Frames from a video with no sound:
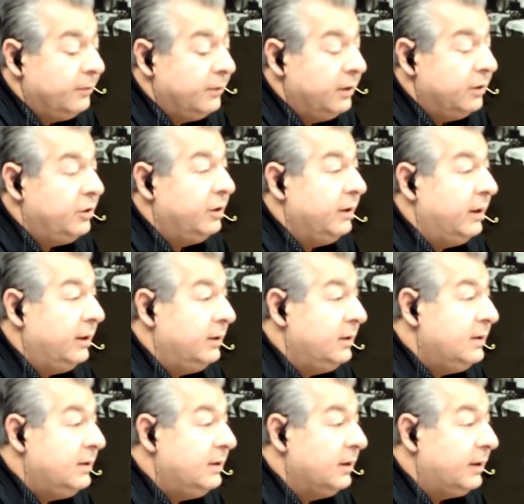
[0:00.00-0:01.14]
начинает
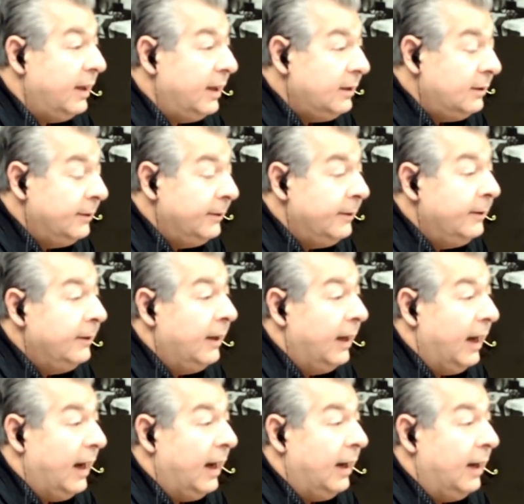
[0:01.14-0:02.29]
иссякать,
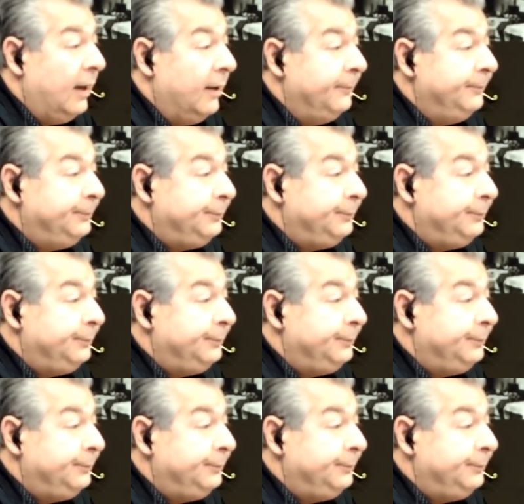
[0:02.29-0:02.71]
а